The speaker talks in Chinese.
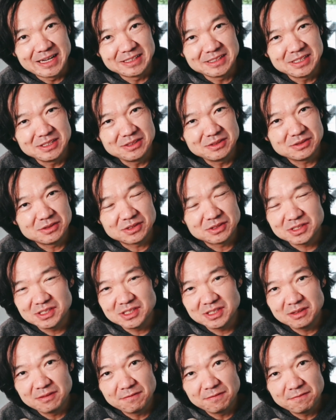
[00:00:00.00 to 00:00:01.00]
这是一
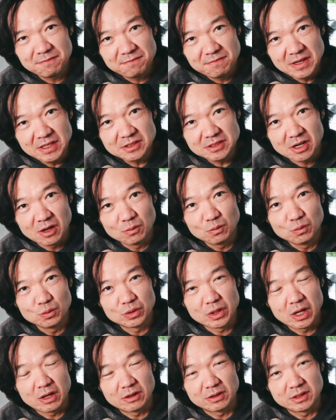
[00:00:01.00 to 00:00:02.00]
个非常误
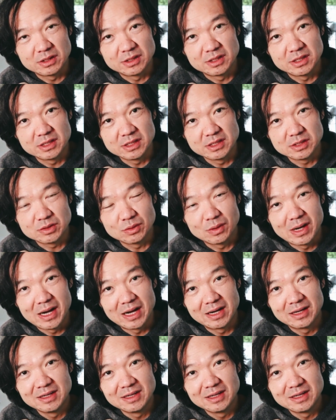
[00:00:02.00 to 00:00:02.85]
导人的一句话。